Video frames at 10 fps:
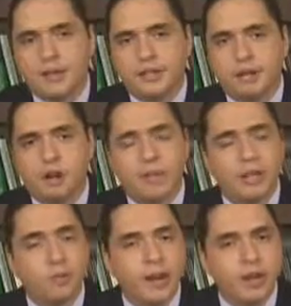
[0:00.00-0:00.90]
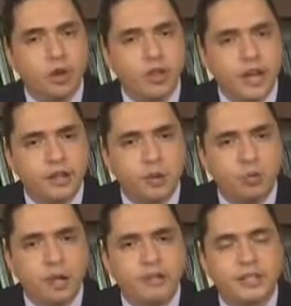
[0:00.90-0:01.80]
Diego Armando Maradona hizo
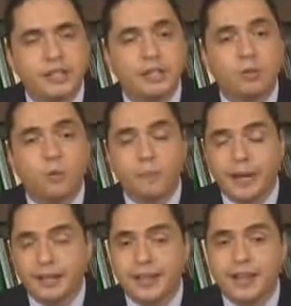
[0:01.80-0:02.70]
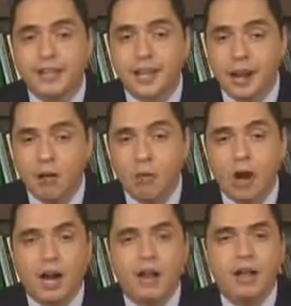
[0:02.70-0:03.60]
una visita sorpresa a Nicaragua.